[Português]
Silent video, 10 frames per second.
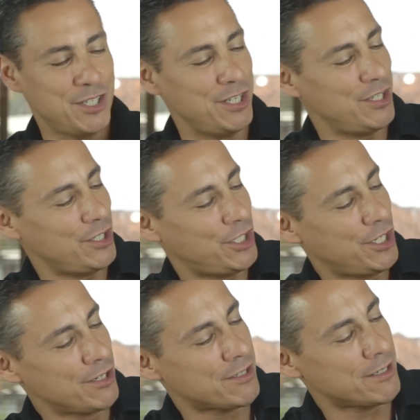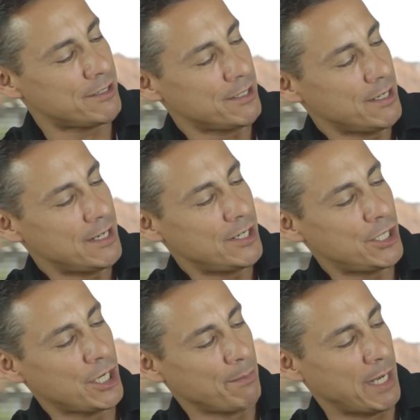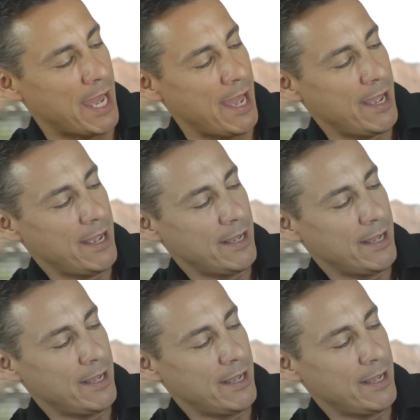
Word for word: de Shirzad Shamna.